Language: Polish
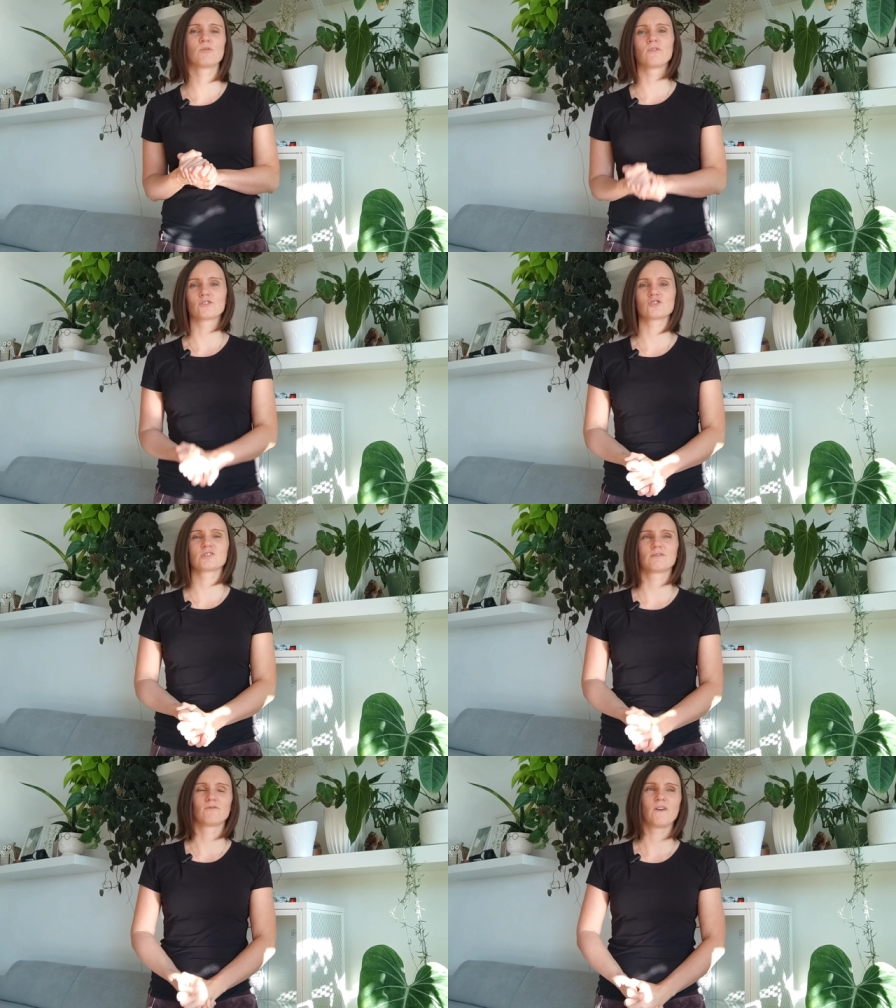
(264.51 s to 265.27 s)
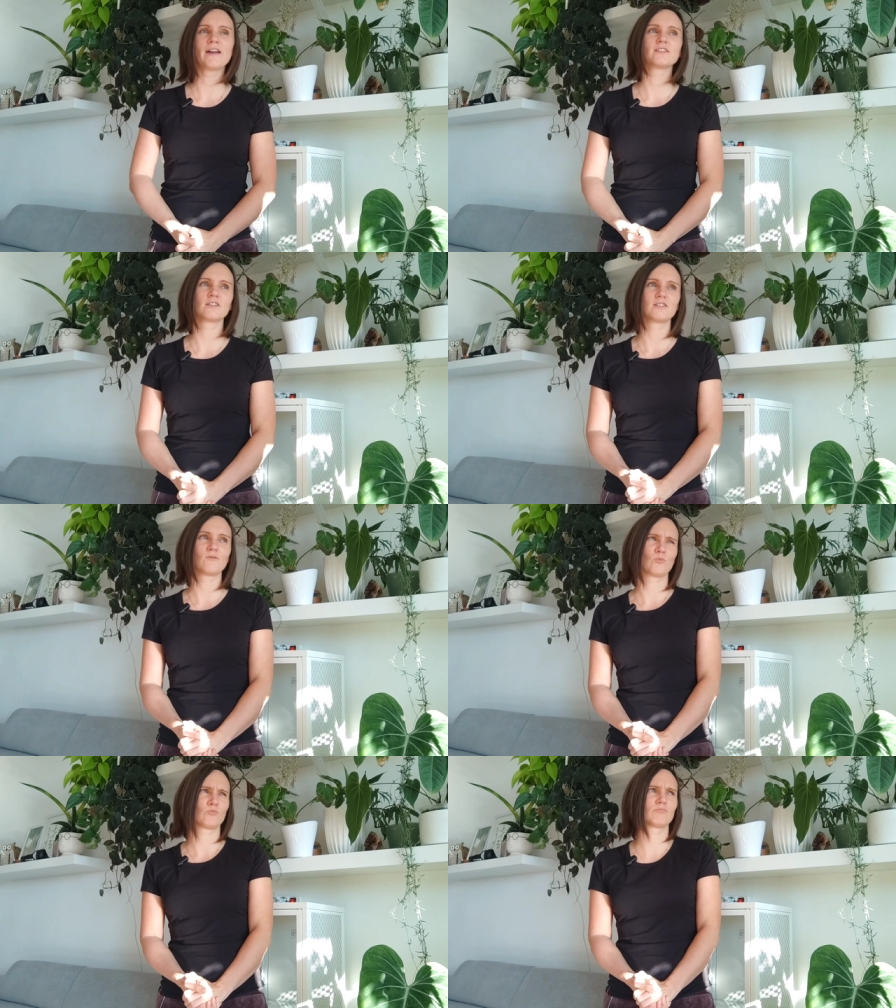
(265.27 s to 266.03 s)
Bywa czasem fajnie,
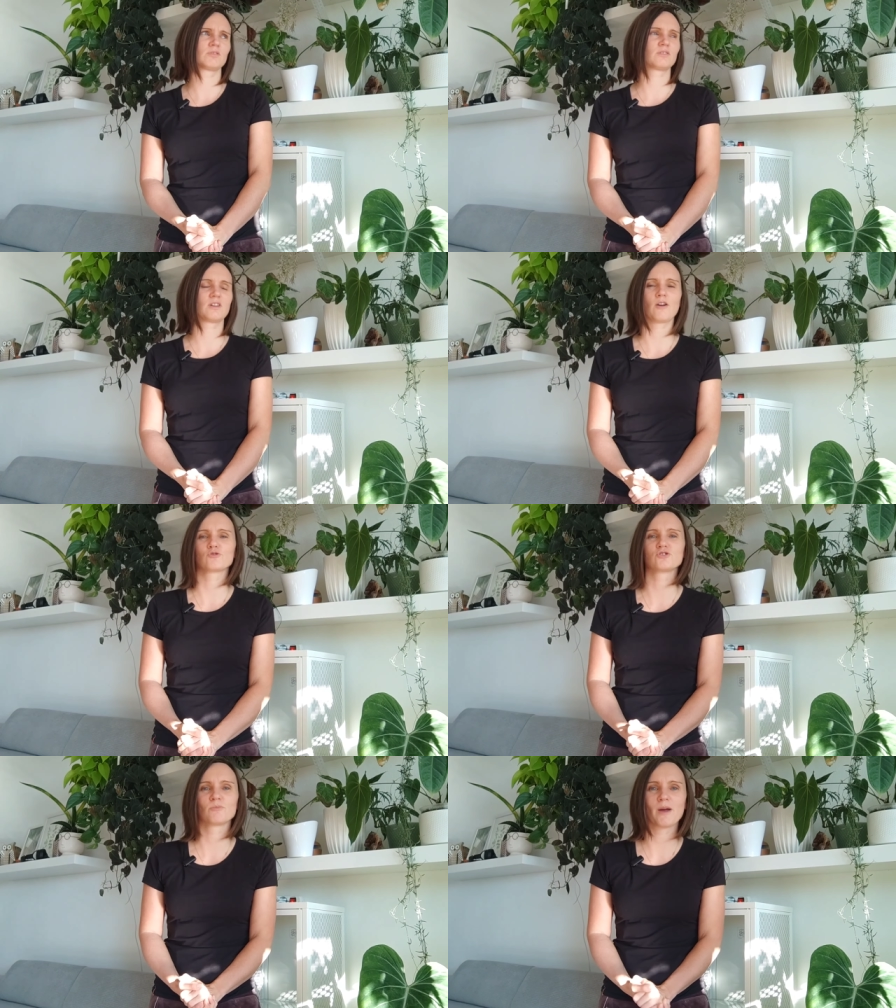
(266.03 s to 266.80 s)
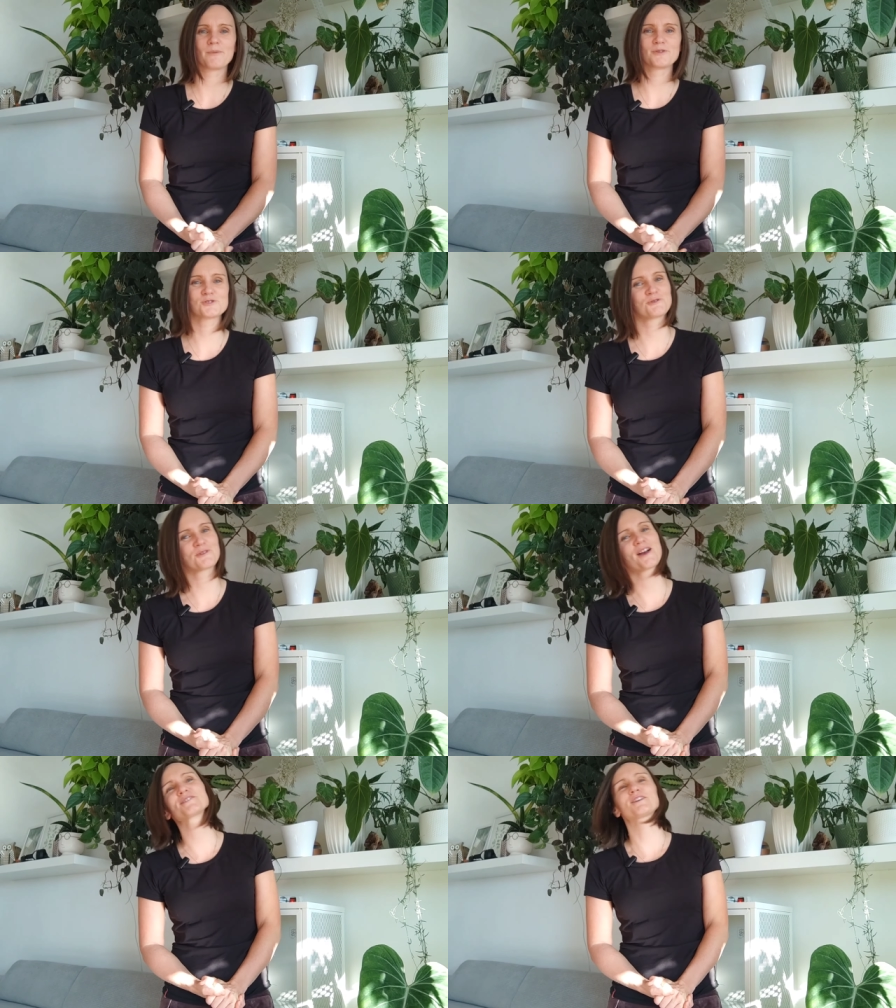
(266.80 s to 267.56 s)
nie wiem, to tak jakoś nie miałam jeszcze
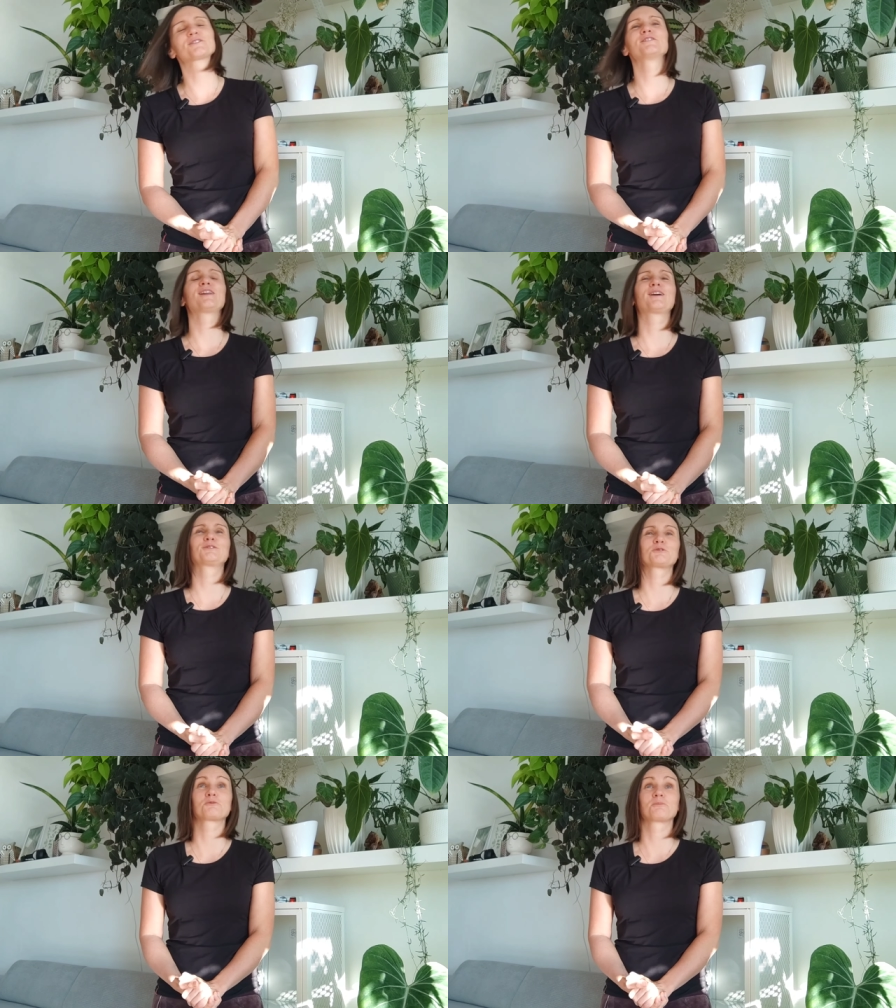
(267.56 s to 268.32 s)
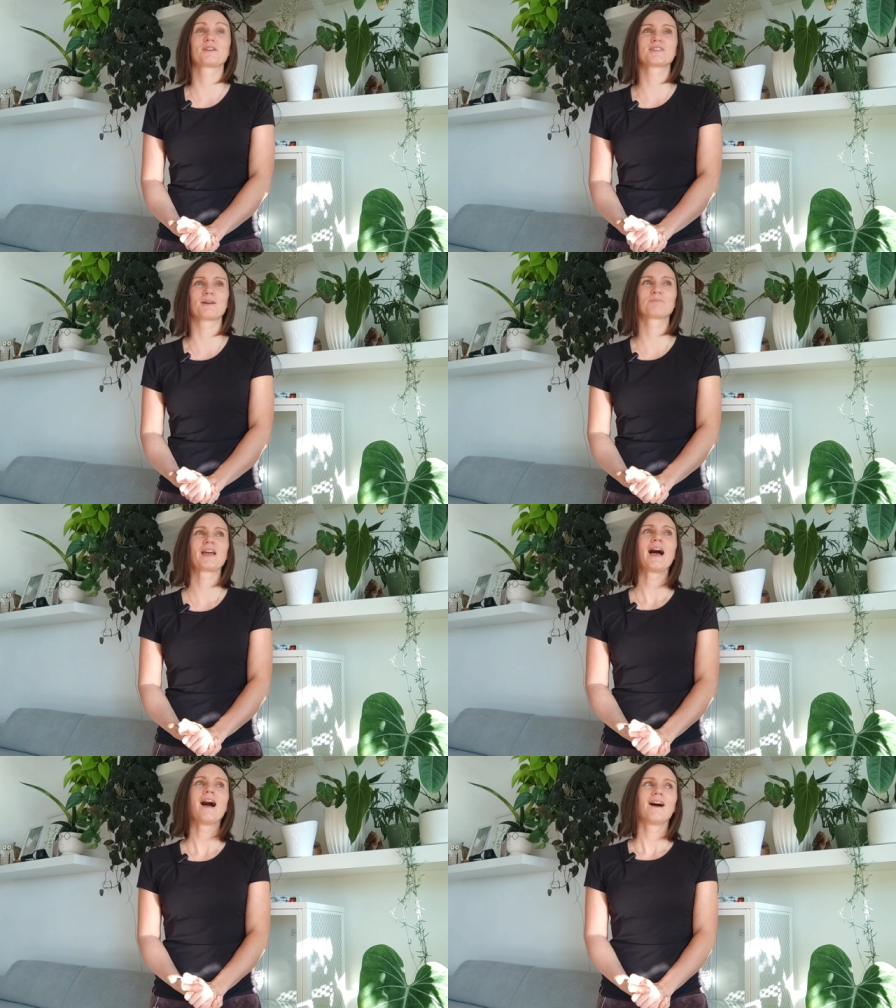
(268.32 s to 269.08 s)
okazji, ja tyle lat już tu mieszkam,
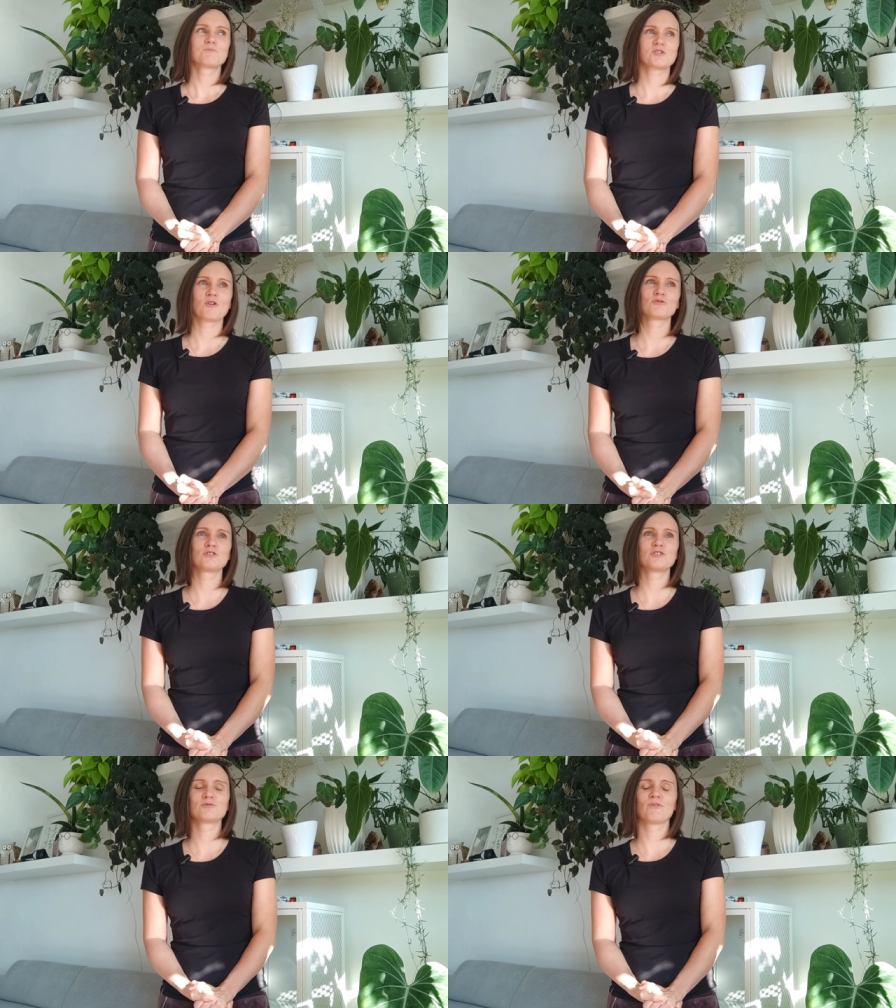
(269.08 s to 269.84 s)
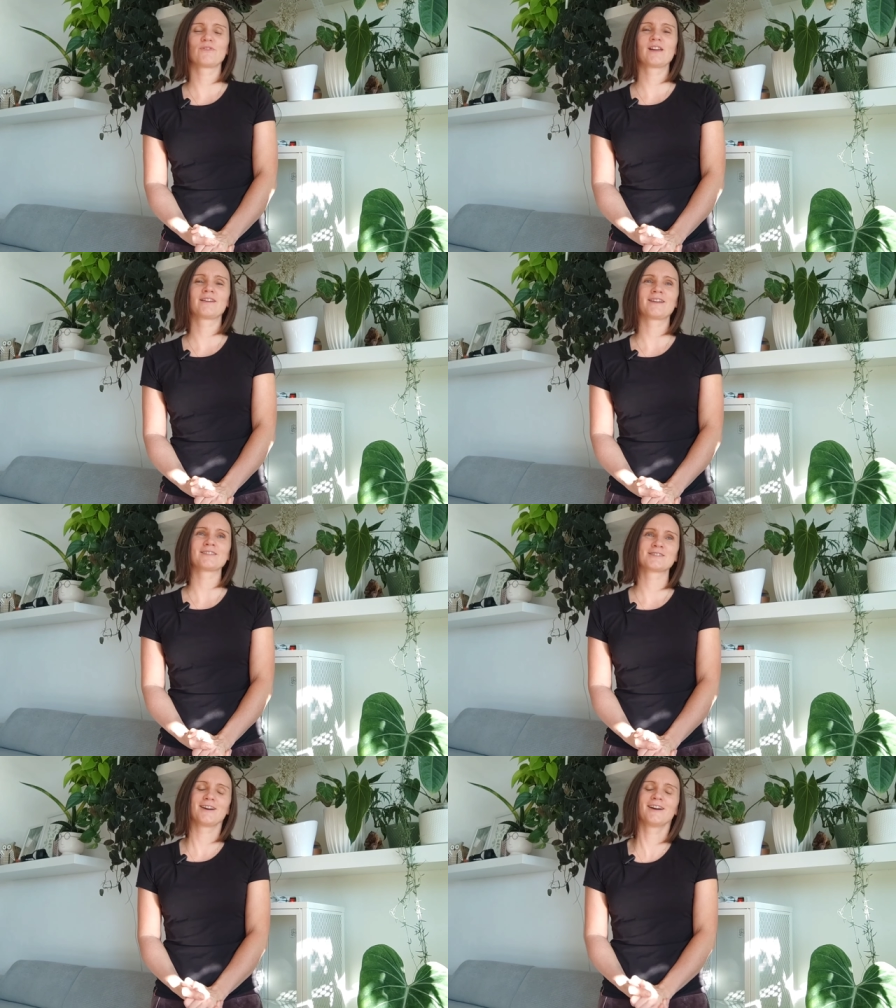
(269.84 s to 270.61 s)
przechodziliśmy wiele razy,